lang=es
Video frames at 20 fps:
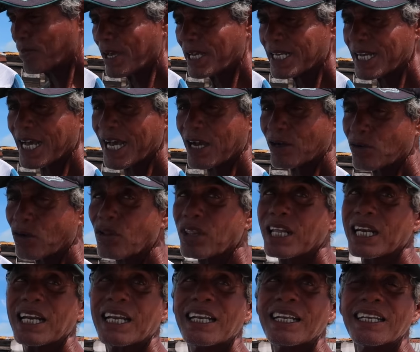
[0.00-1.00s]
es pesca a
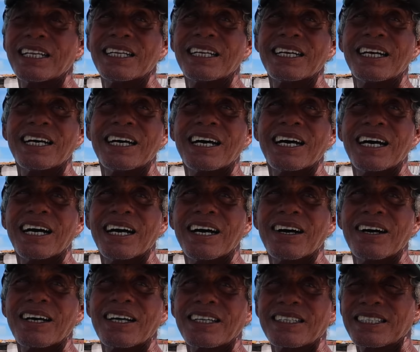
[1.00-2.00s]
cordel. A
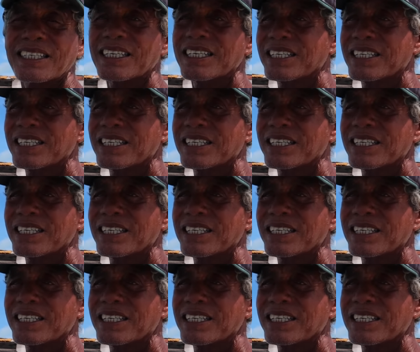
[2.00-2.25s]
cordel.